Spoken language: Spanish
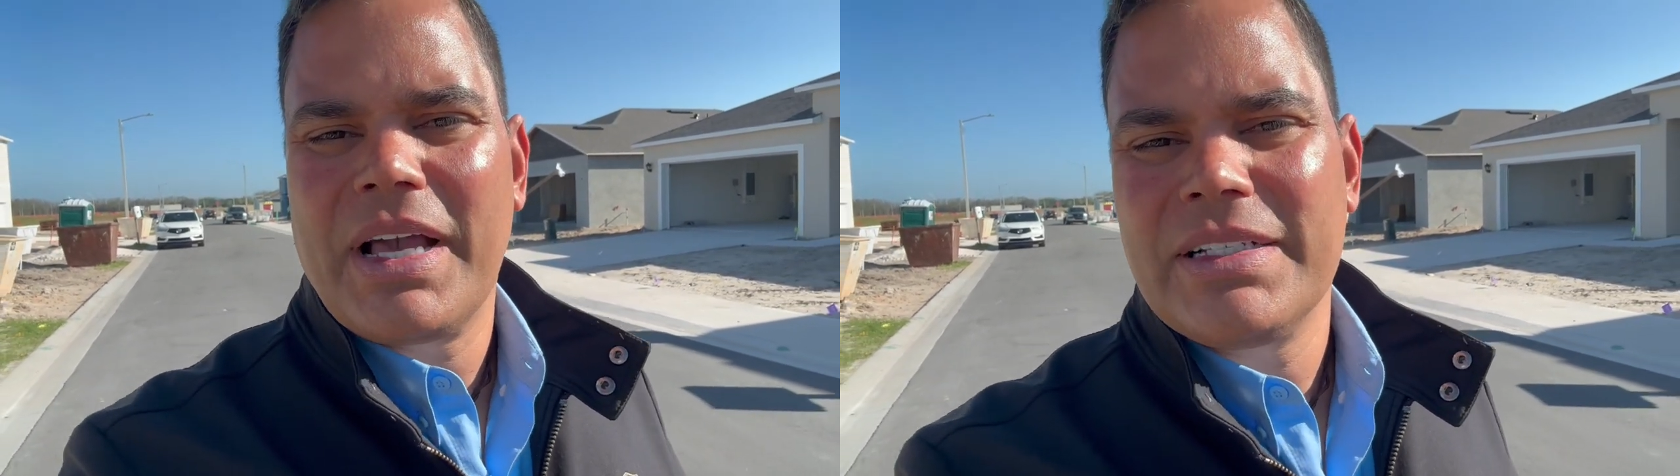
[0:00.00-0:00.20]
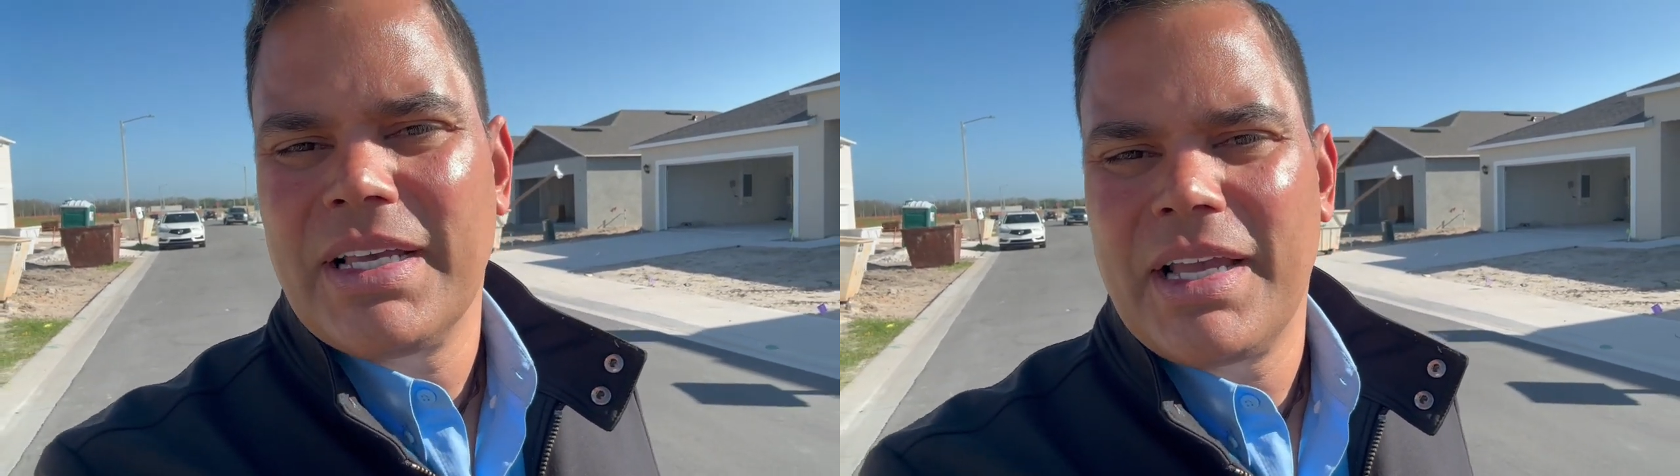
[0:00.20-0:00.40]

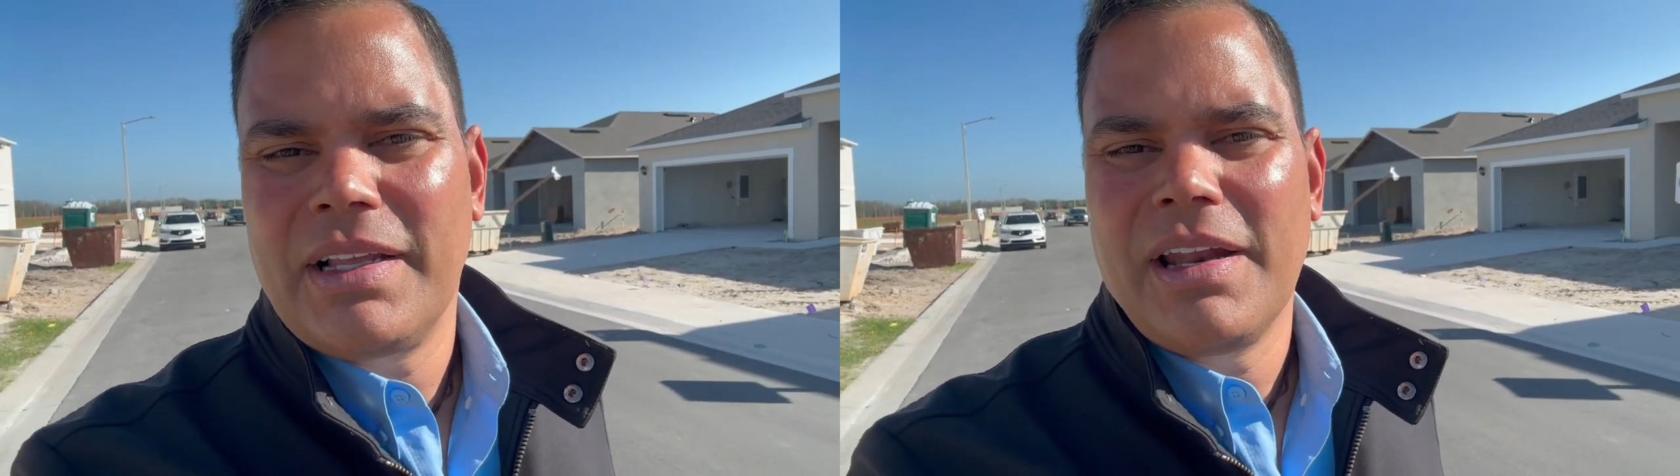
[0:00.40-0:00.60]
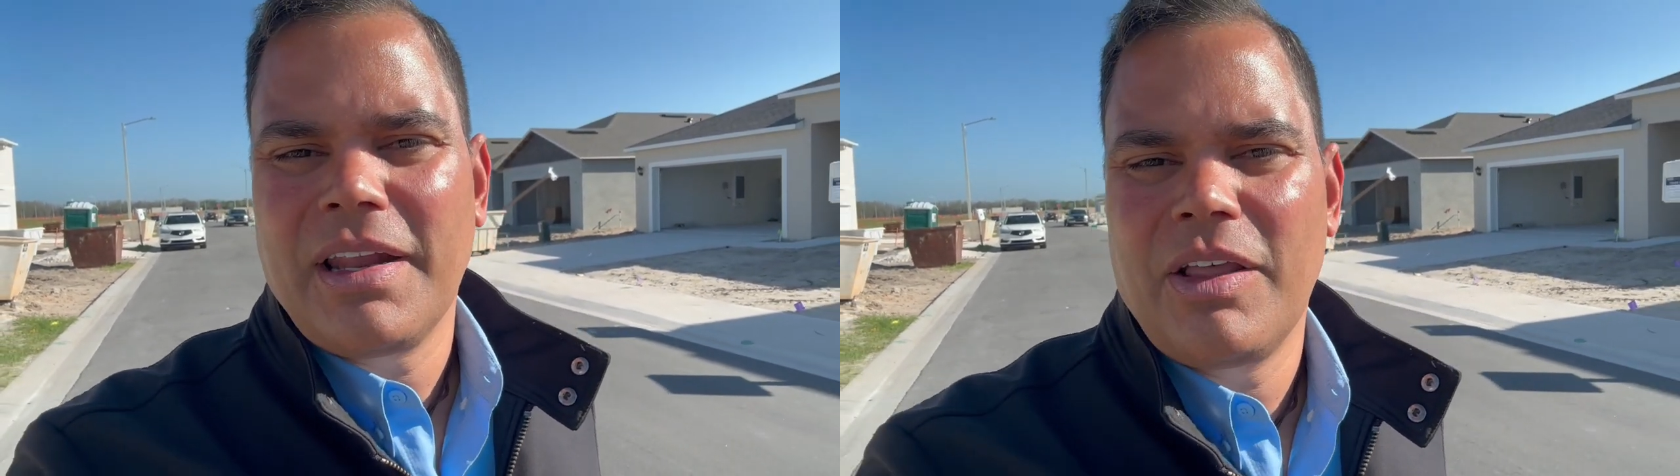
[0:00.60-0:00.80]
casa que
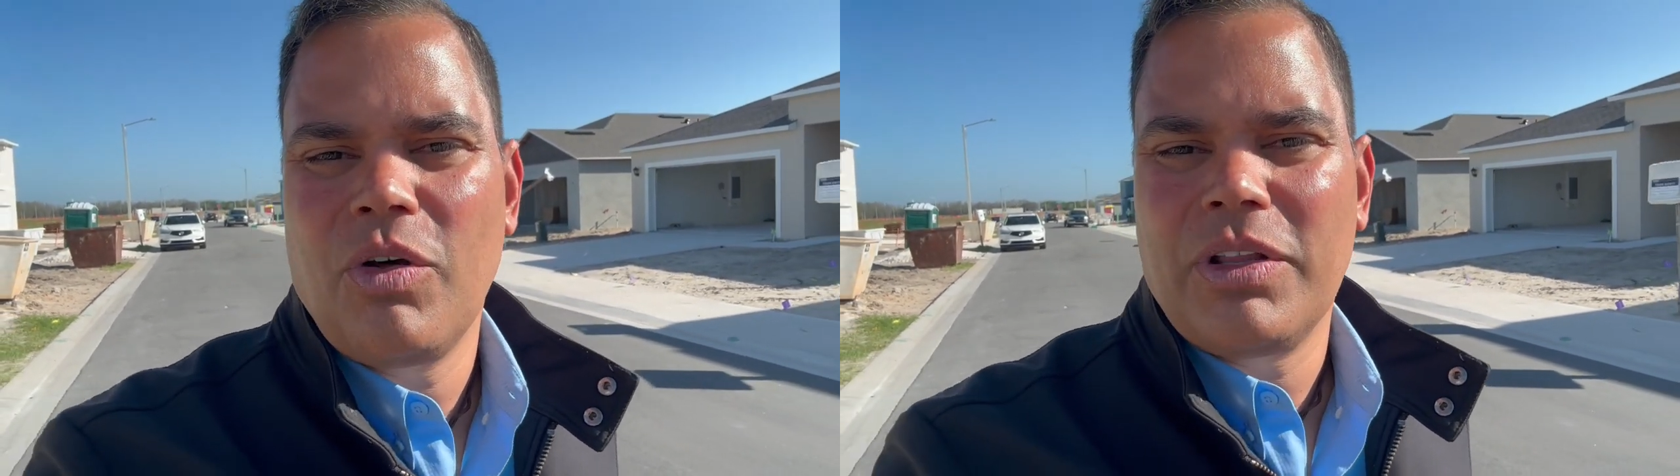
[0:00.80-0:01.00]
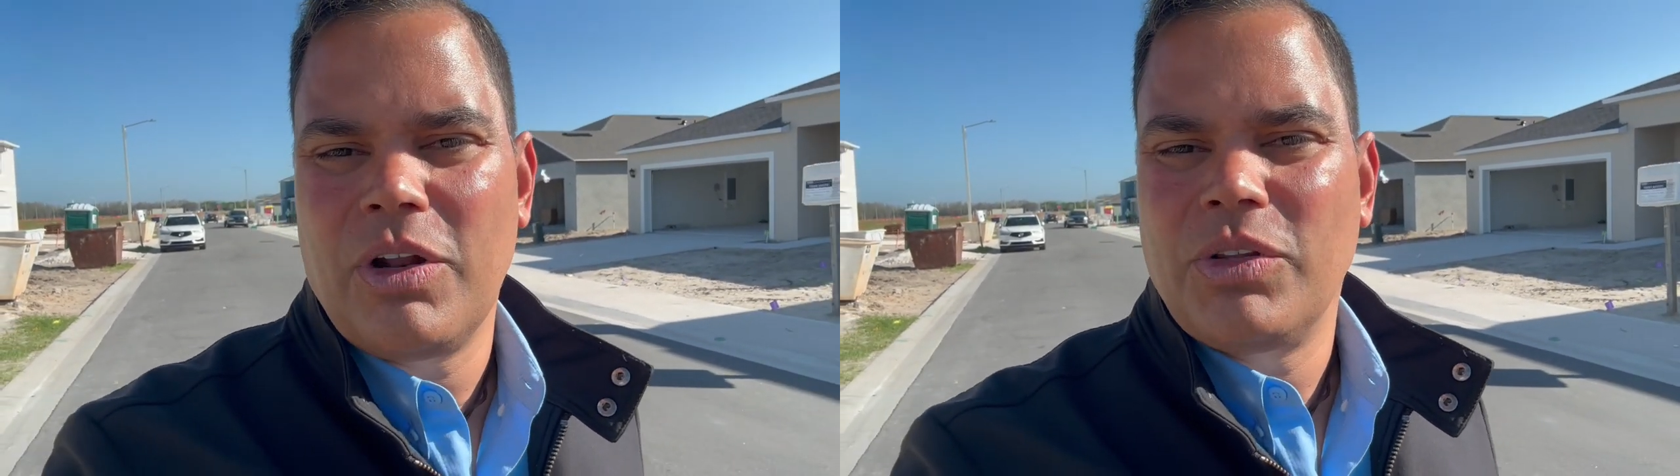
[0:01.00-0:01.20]
está
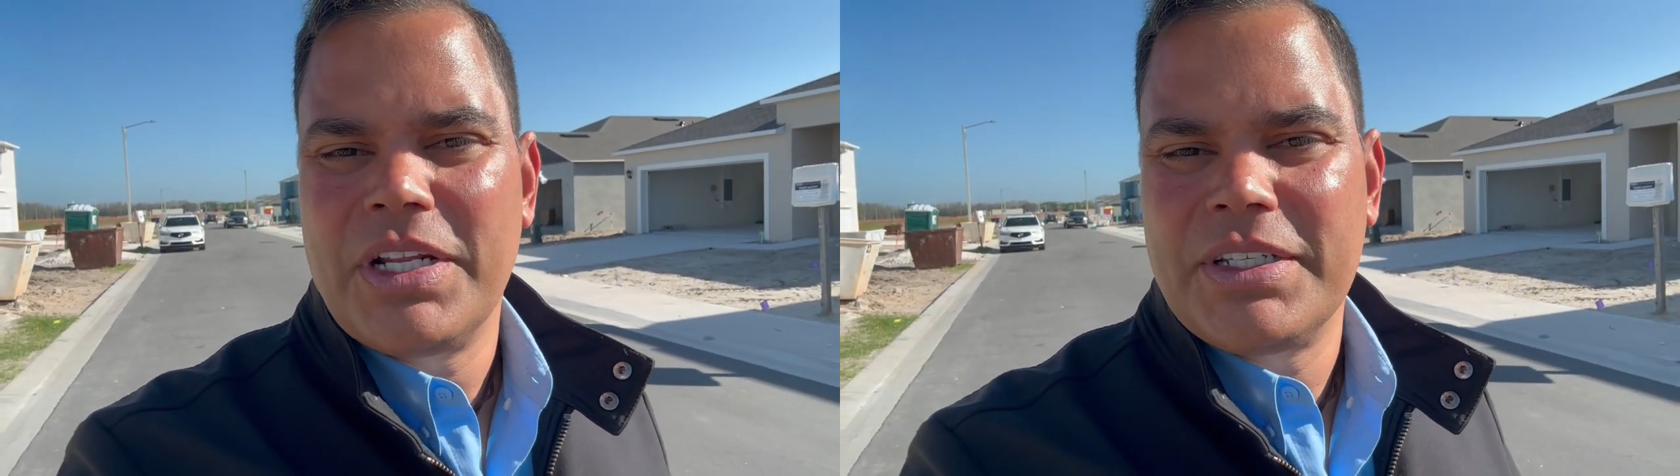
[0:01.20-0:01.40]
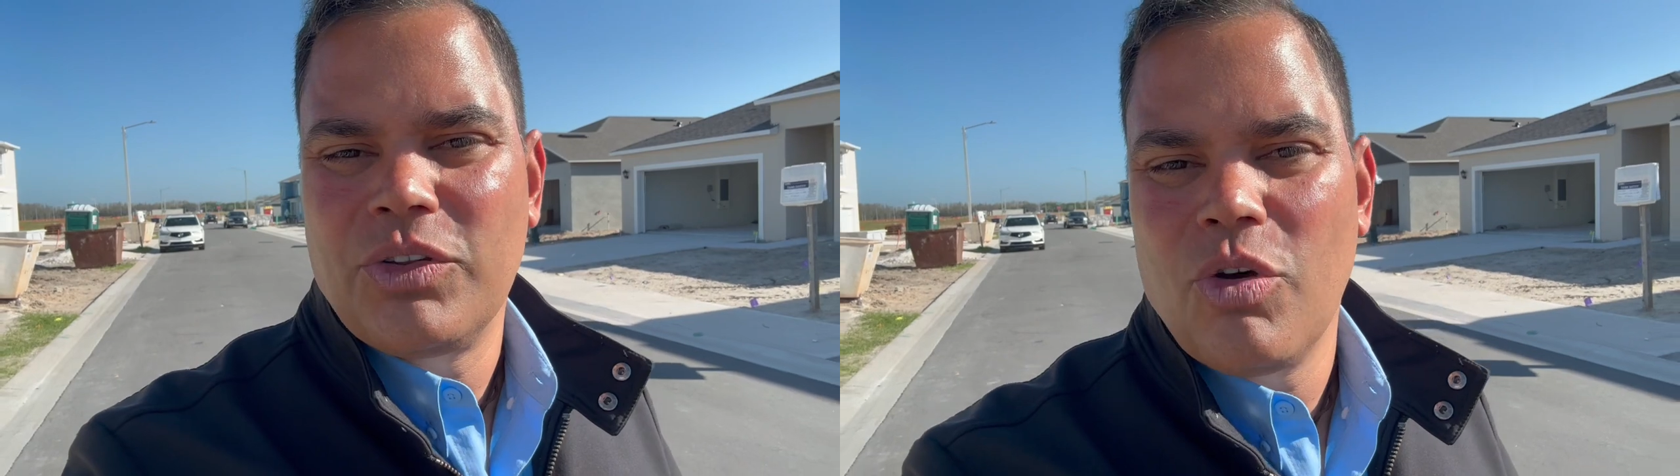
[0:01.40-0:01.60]
alrededor de los
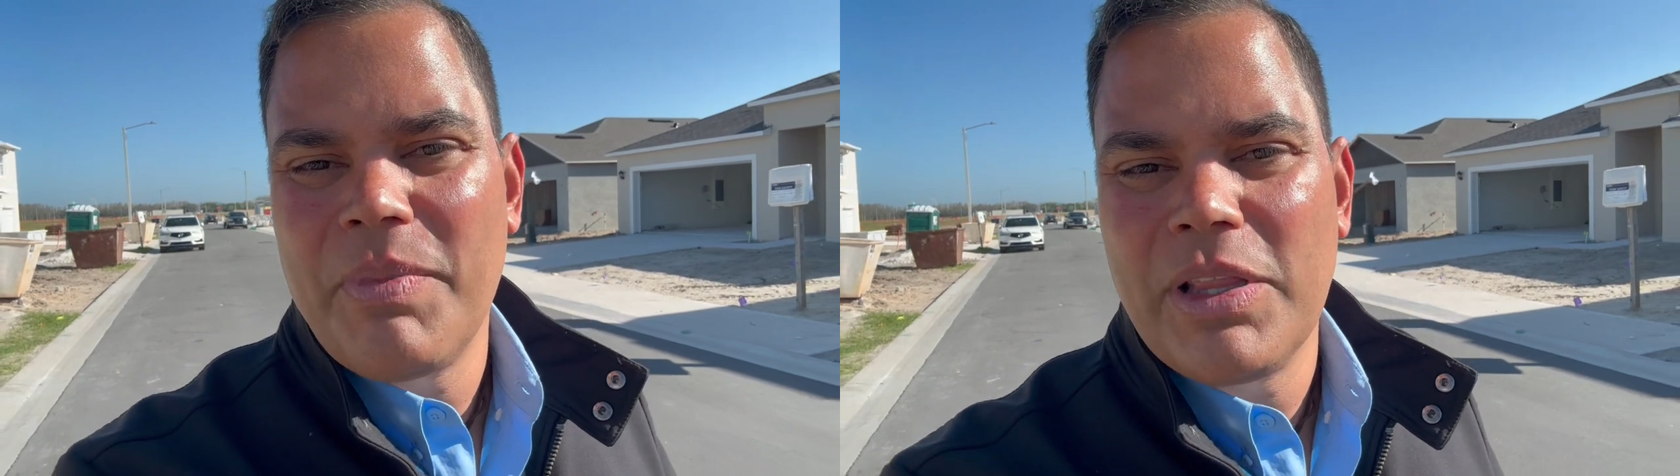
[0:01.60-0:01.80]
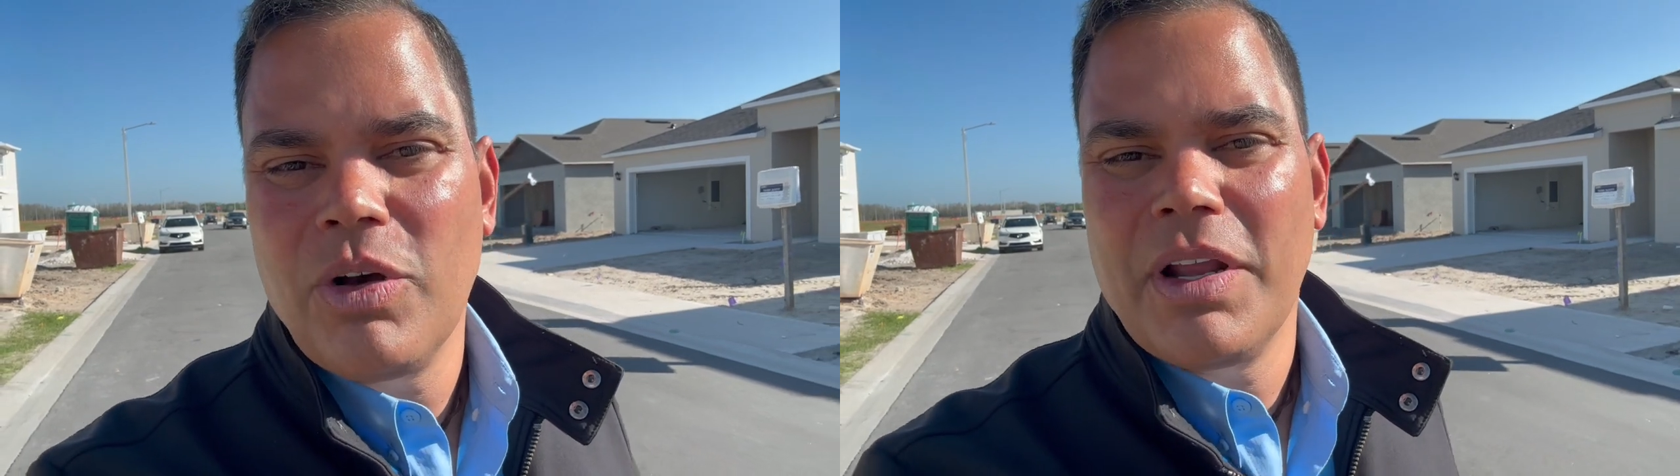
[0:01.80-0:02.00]
300
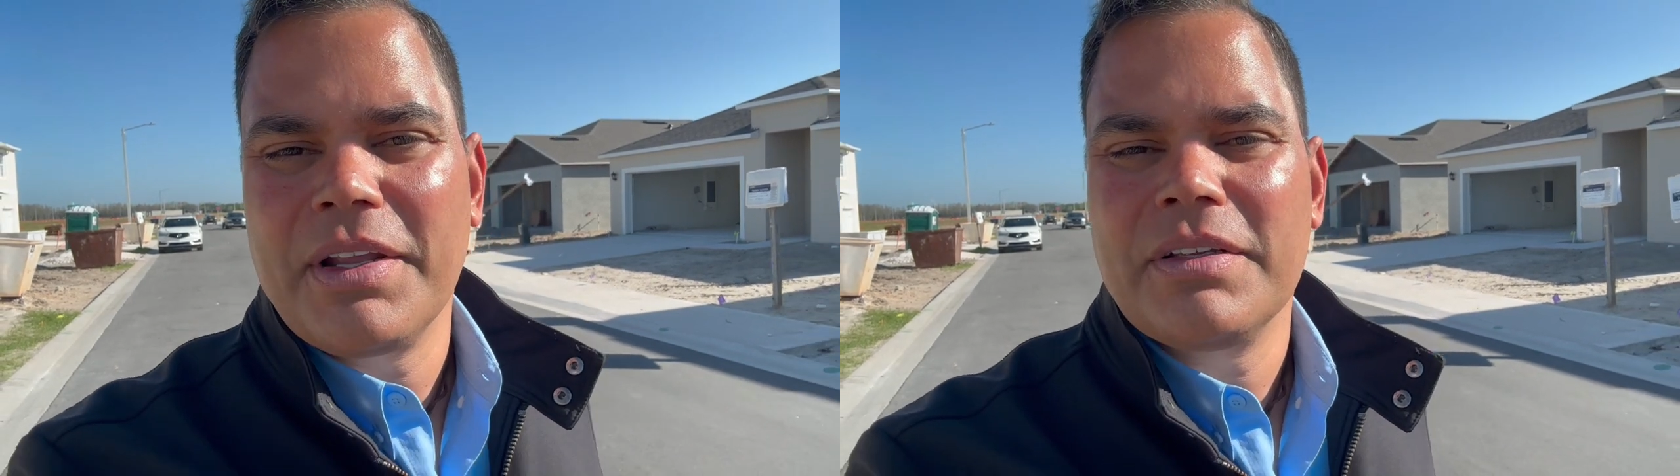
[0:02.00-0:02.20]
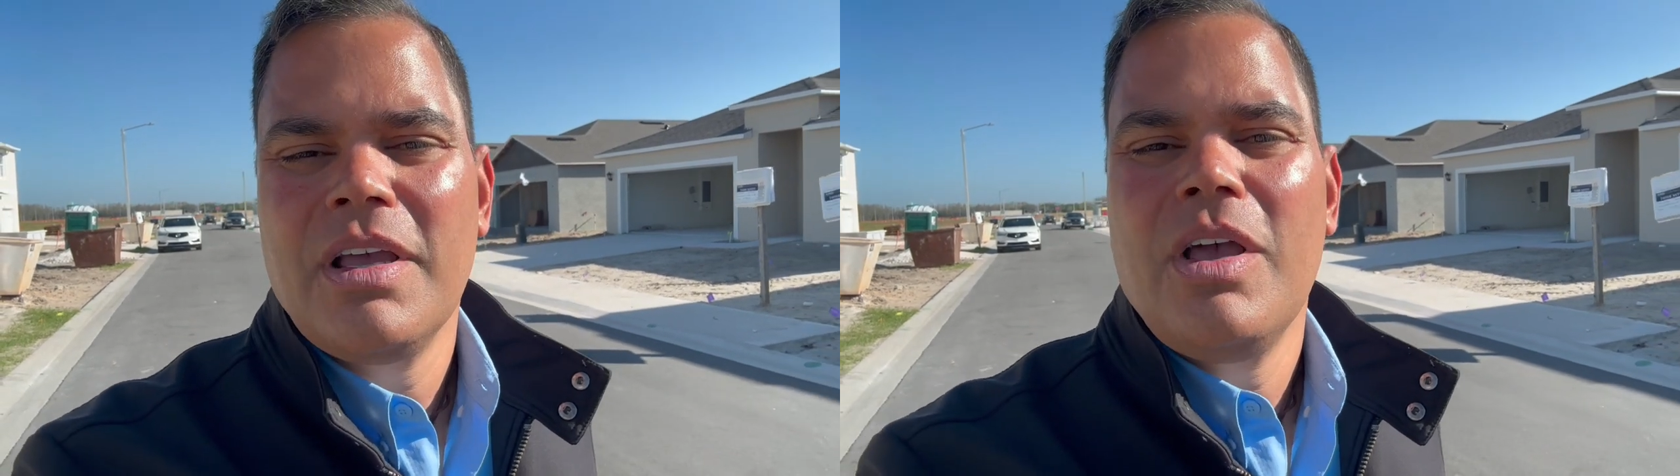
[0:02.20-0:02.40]
mil dólares,